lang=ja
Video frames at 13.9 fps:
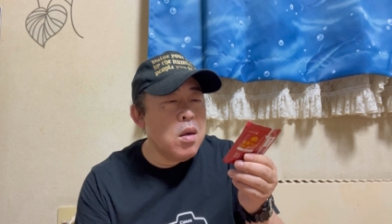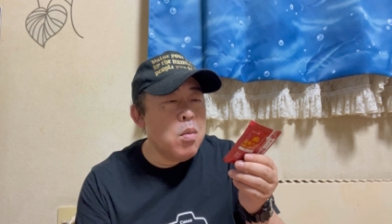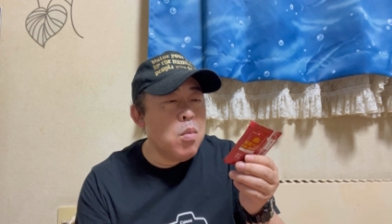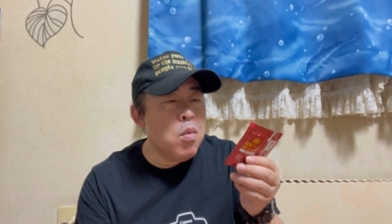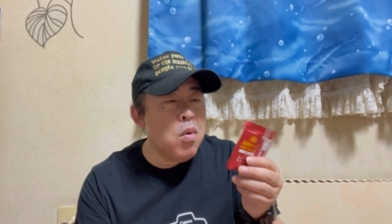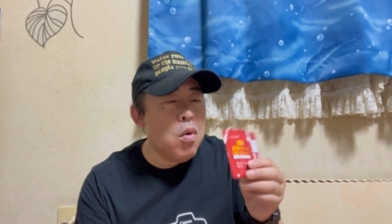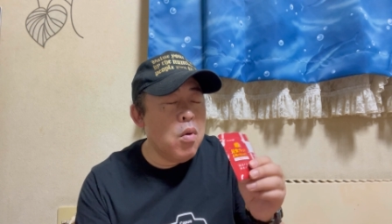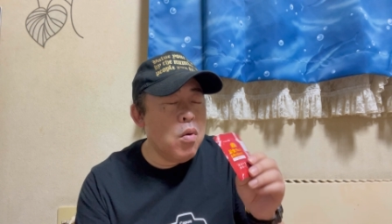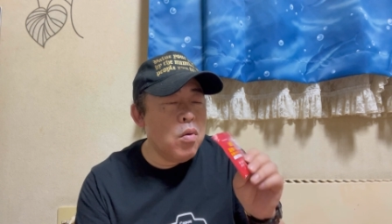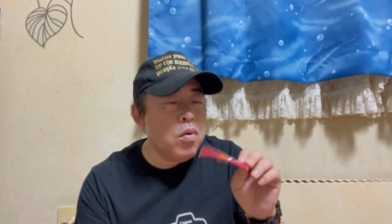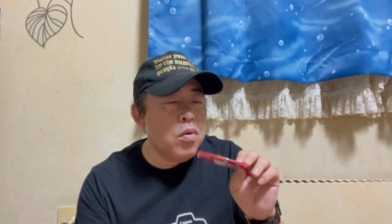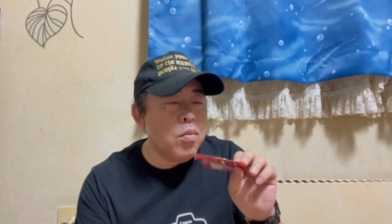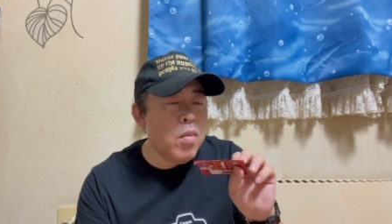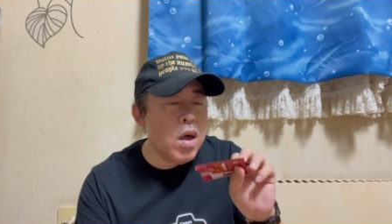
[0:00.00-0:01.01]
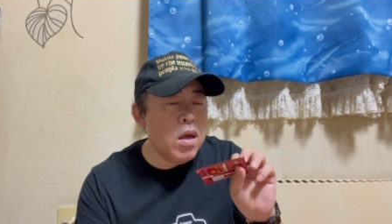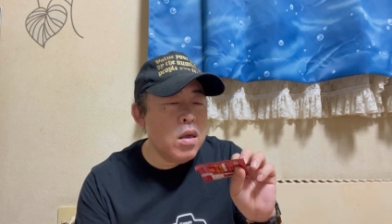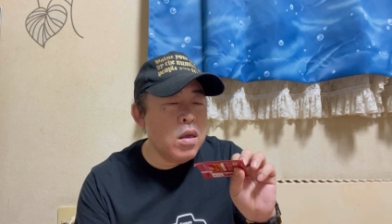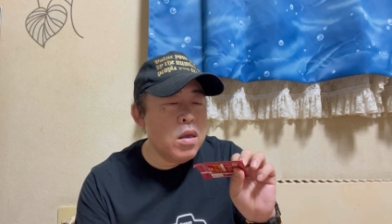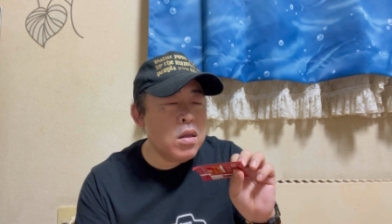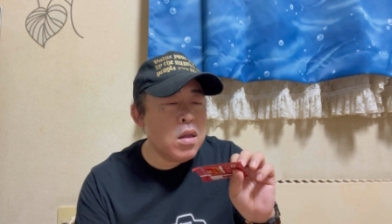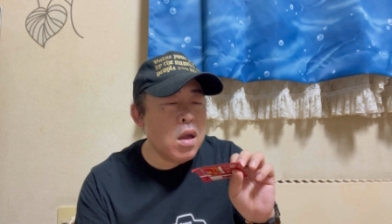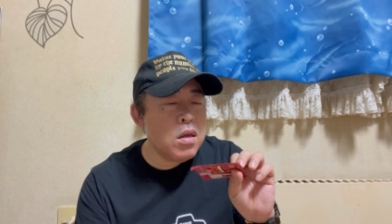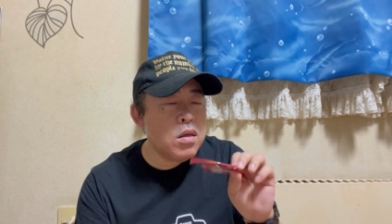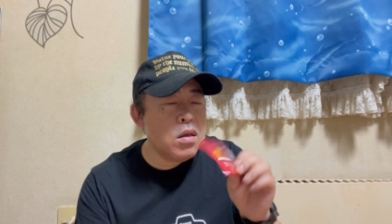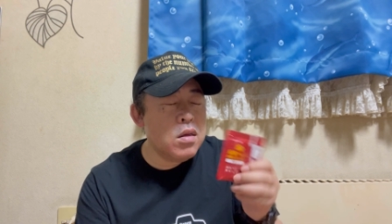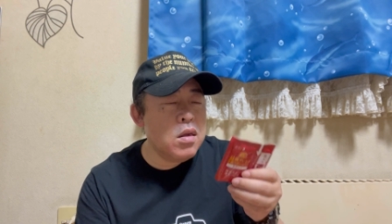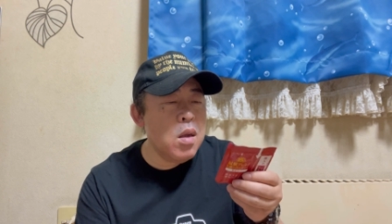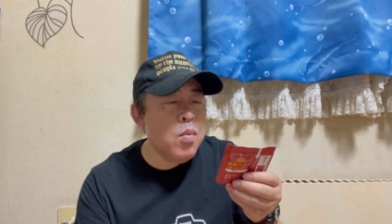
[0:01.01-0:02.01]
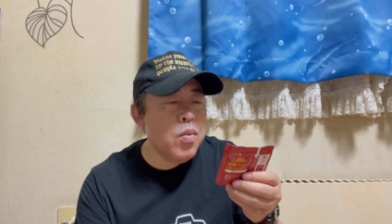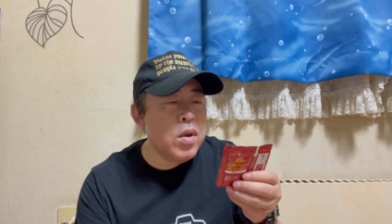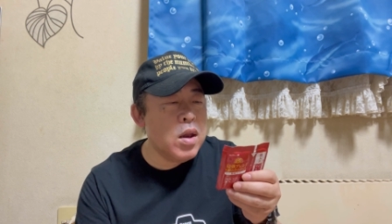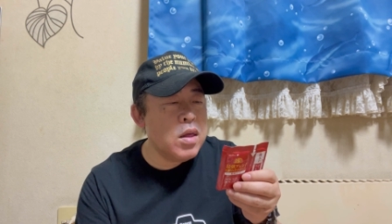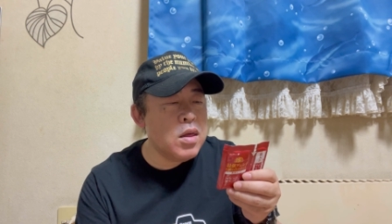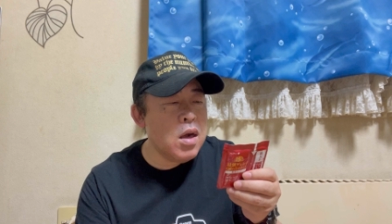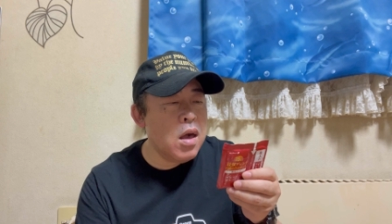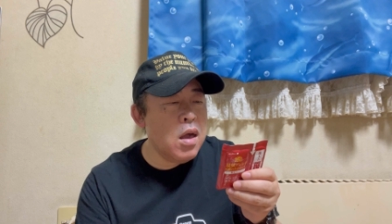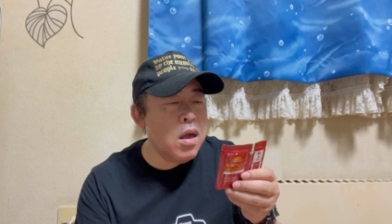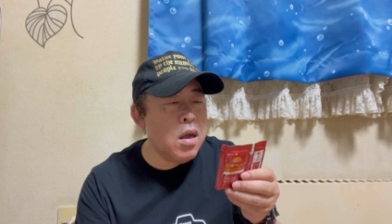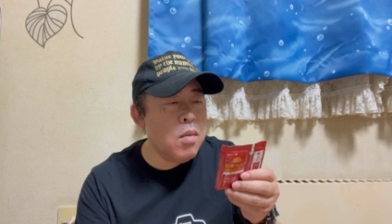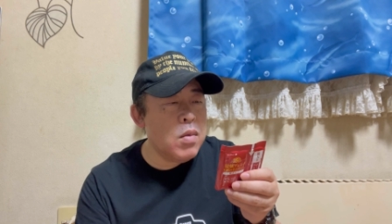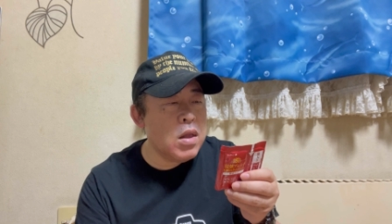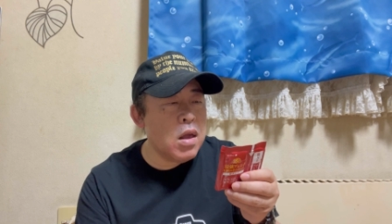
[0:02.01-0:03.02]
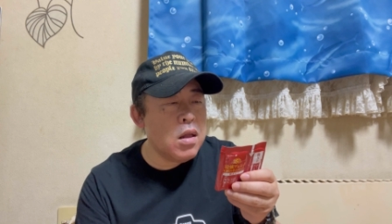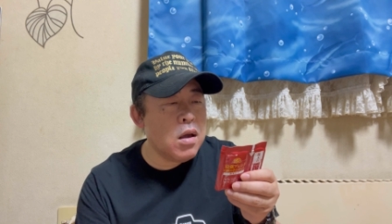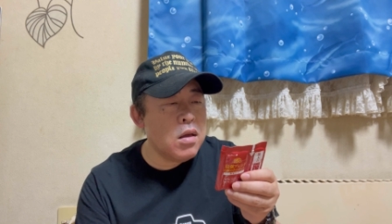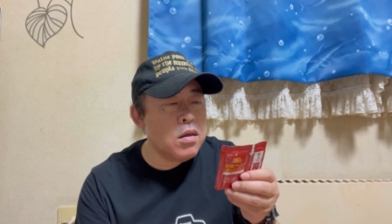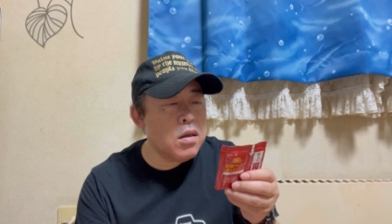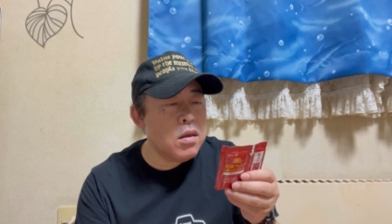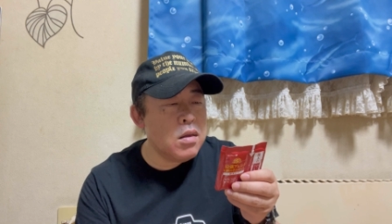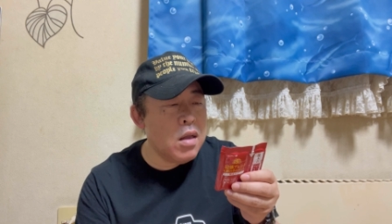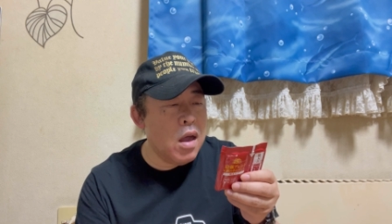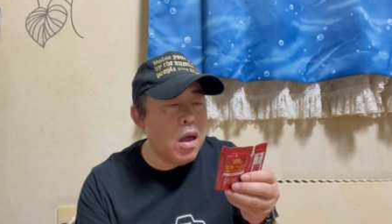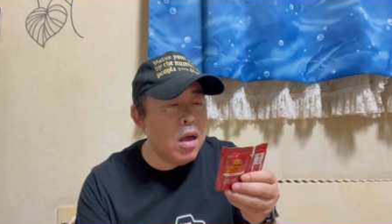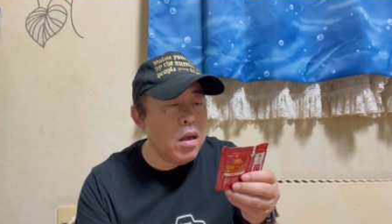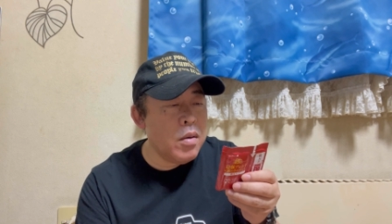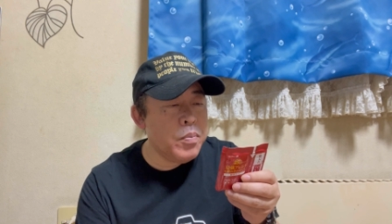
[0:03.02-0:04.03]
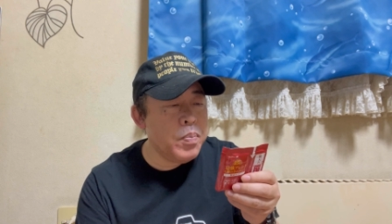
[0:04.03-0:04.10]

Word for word: もう、うまいだし全部入れちゃえ、みたいな感じですね。